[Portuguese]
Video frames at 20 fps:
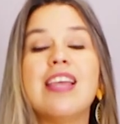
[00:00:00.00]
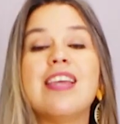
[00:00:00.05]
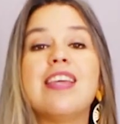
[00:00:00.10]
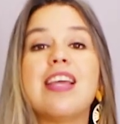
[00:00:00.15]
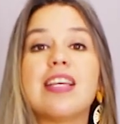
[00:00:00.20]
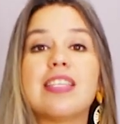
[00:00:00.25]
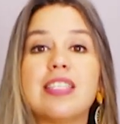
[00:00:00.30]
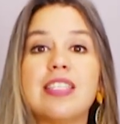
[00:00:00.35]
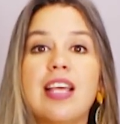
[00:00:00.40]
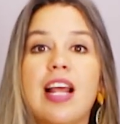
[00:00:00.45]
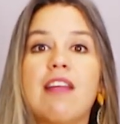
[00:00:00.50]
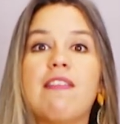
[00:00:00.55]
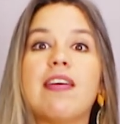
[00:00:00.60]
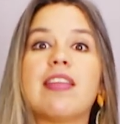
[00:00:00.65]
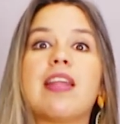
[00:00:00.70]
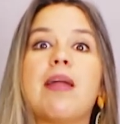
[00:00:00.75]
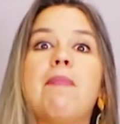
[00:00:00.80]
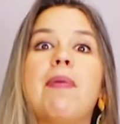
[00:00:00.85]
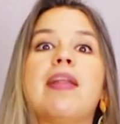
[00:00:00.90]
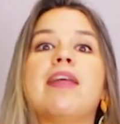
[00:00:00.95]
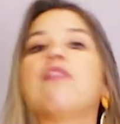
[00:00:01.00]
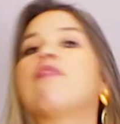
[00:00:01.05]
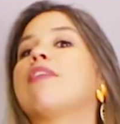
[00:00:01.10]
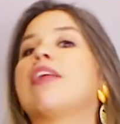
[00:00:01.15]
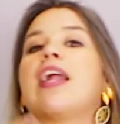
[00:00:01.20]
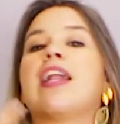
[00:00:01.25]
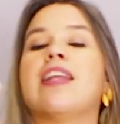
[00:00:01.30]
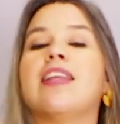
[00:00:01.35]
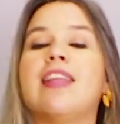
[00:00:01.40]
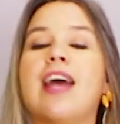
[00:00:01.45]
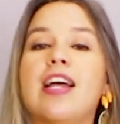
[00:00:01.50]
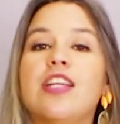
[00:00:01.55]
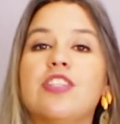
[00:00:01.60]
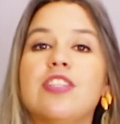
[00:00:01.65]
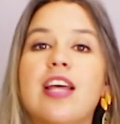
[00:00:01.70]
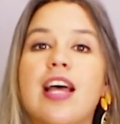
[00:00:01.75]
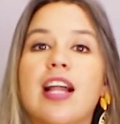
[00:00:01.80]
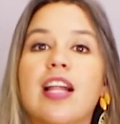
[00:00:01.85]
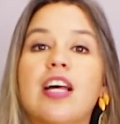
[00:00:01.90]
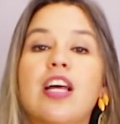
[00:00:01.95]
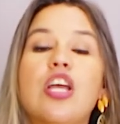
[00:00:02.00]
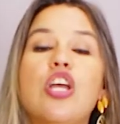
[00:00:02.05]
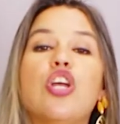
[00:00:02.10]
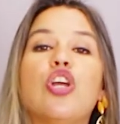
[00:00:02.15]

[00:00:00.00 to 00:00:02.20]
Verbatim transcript: E assim ela vai trabalhando a oralidade dela